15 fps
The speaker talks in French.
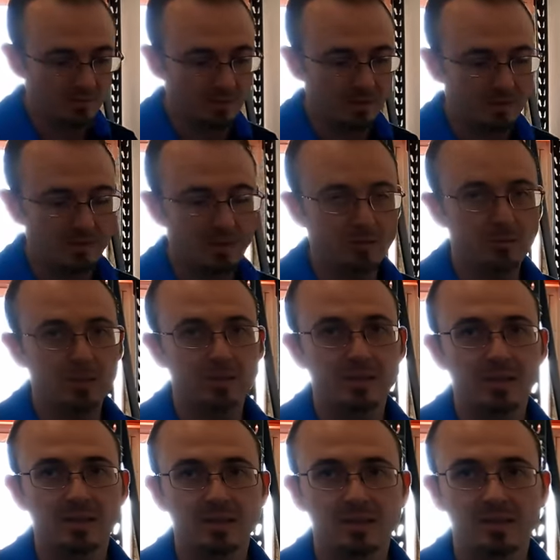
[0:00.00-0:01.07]
on a rendez-vous
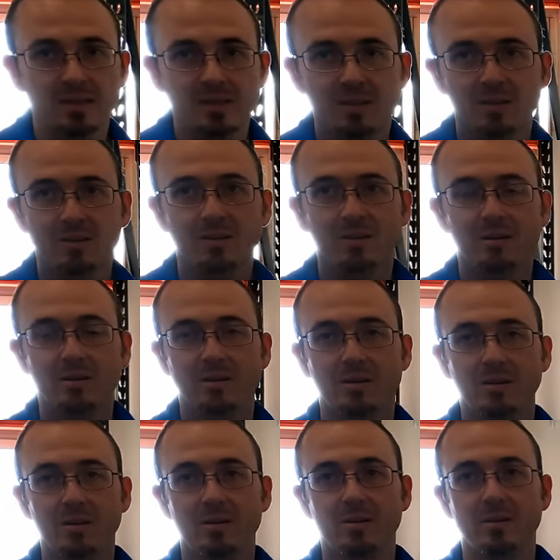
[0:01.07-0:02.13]
avec un client,
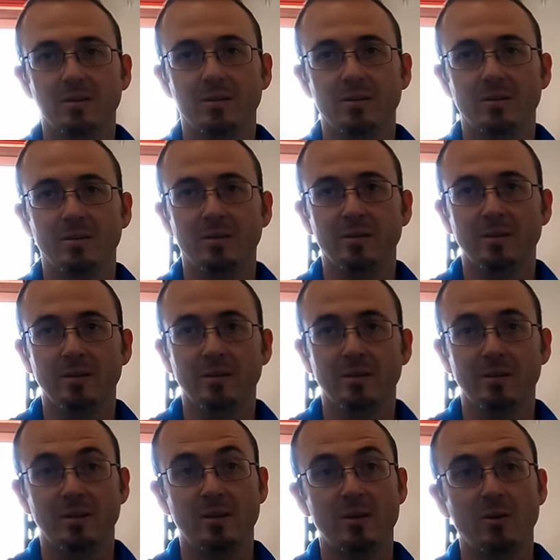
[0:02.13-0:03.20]

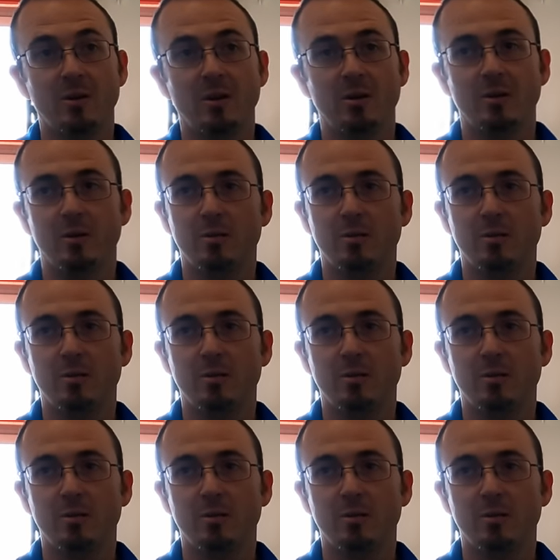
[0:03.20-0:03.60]
un client